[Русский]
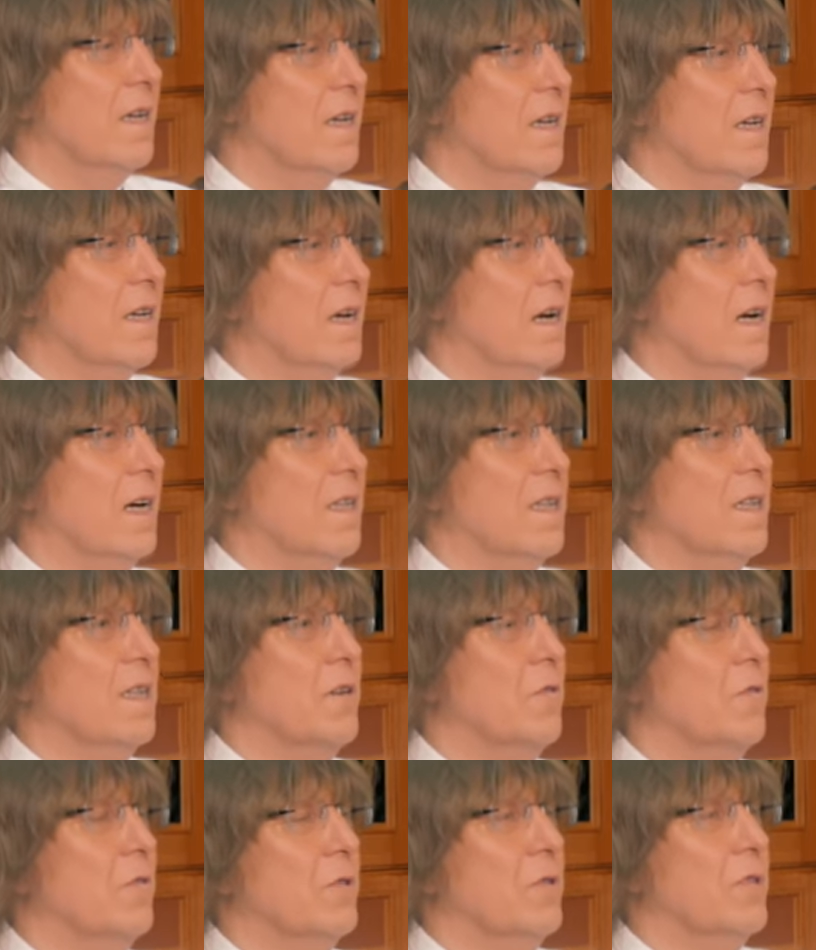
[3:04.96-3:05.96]
а, она
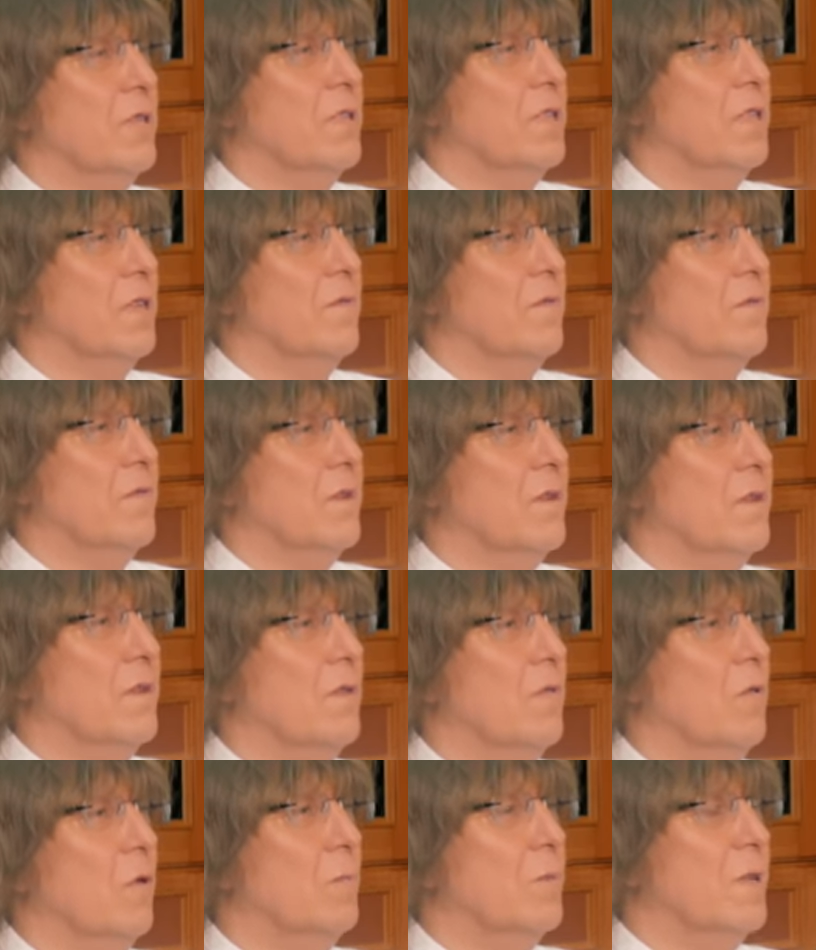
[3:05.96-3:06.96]
находится
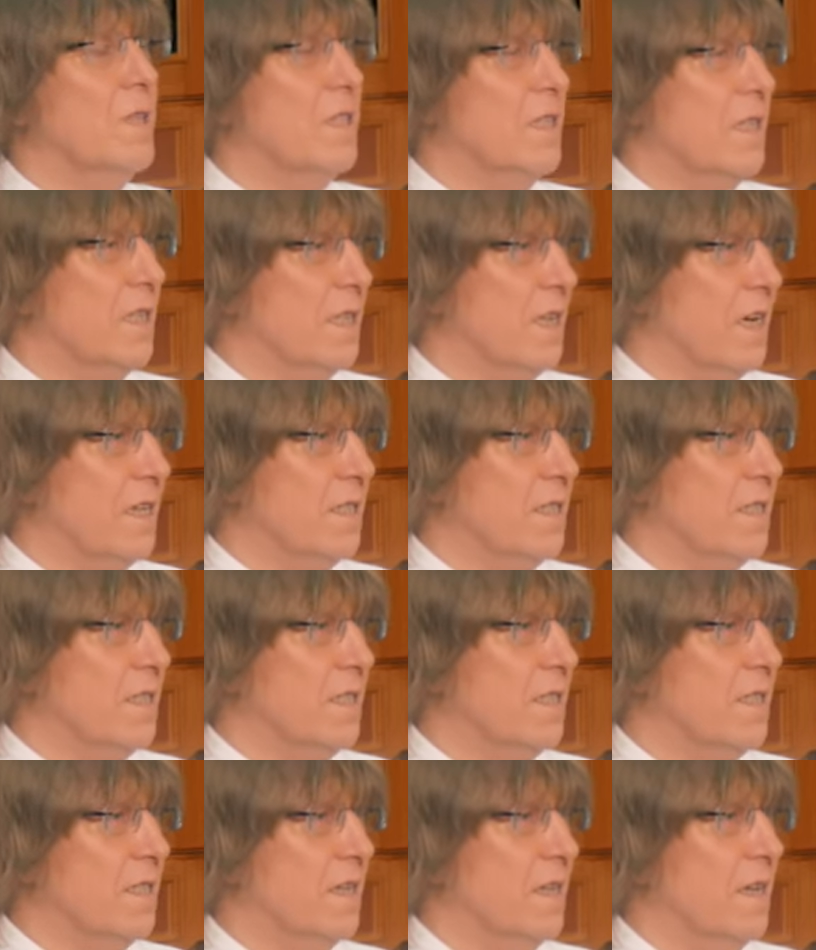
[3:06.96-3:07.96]
в области
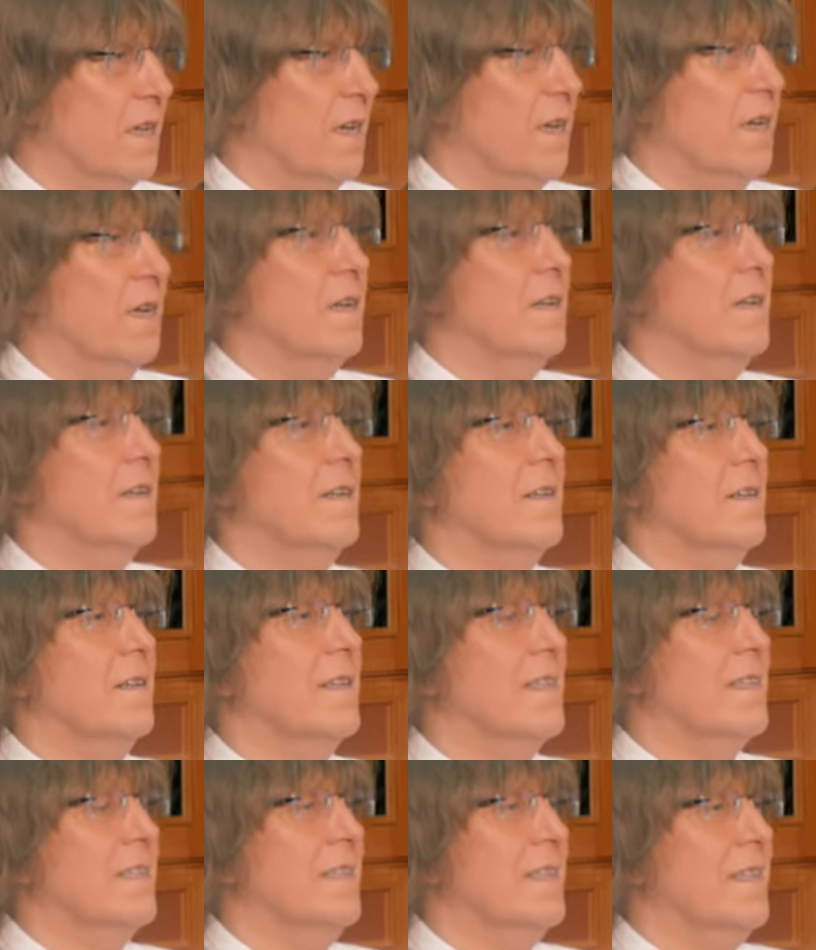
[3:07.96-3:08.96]
таза,
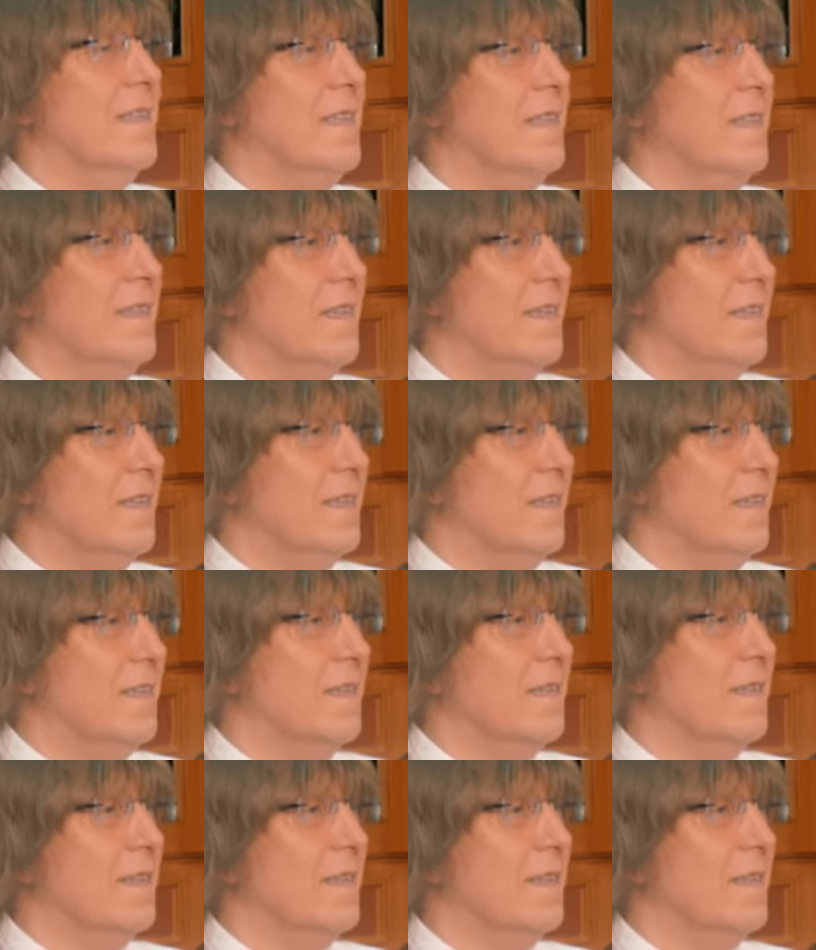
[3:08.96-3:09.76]
а, и